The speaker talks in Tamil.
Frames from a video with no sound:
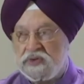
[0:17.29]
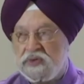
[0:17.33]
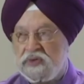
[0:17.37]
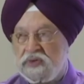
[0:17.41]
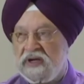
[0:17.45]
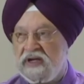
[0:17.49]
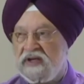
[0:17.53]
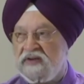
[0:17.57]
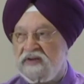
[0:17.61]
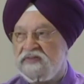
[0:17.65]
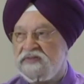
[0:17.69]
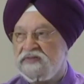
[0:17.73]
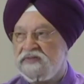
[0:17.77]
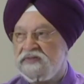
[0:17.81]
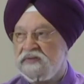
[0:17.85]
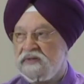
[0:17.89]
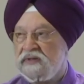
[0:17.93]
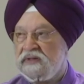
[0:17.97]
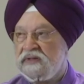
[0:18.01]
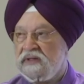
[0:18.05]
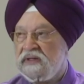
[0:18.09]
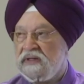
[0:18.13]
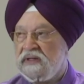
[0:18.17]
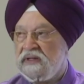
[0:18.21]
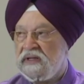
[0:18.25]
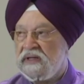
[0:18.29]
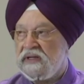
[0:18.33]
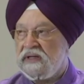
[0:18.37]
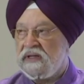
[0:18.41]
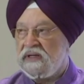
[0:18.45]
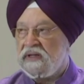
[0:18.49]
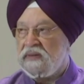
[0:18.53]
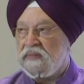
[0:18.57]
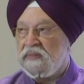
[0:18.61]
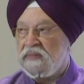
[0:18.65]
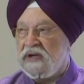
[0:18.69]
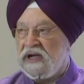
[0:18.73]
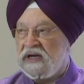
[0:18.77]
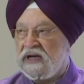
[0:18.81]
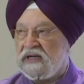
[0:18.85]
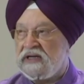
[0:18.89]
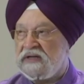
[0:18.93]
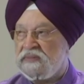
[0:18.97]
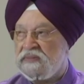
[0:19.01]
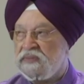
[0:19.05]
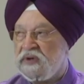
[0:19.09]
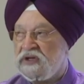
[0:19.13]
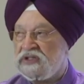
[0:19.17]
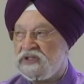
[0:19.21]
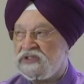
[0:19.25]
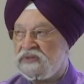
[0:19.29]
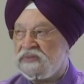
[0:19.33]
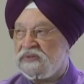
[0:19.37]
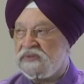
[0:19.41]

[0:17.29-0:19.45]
அப்போது தற்போது நாடு முழுவதும் உள்ள